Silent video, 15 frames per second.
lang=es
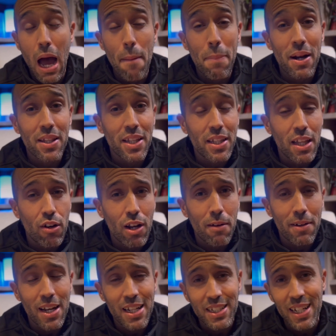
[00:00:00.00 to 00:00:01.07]
A partir de ahora
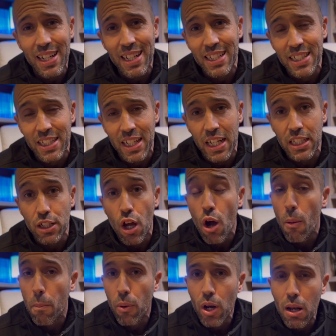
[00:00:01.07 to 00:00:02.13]
van a ser seis
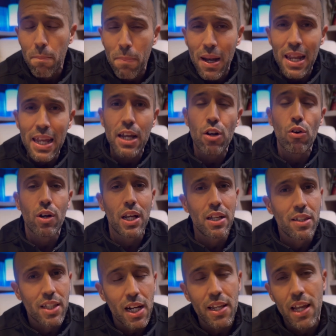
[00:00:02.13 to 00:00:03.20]
por el peligro que
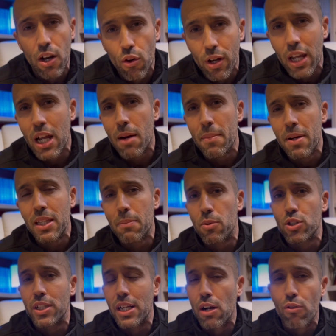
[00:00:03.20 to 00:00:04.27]
entraña, lógicamente,
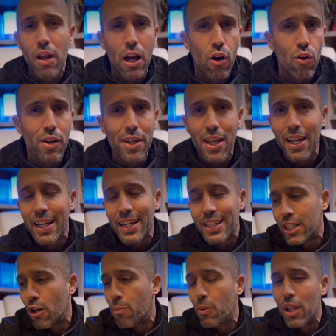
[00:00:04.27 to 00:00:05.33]
pues tirar una colilla y que
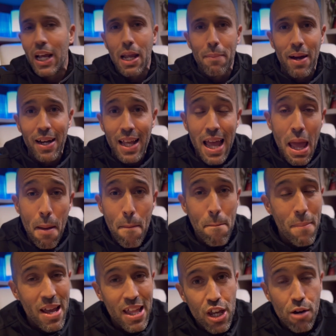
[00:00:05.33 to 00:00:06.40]
se nos pueda quemar
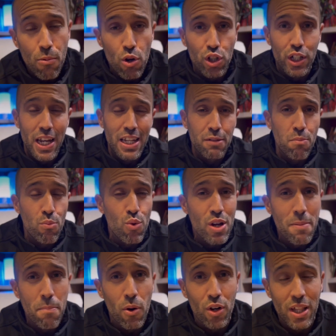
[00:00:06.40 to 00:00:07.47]
medio bosque. Es muy
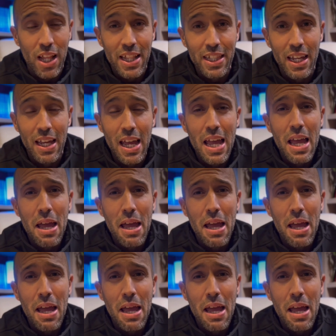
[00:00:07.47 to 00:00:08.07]
importante.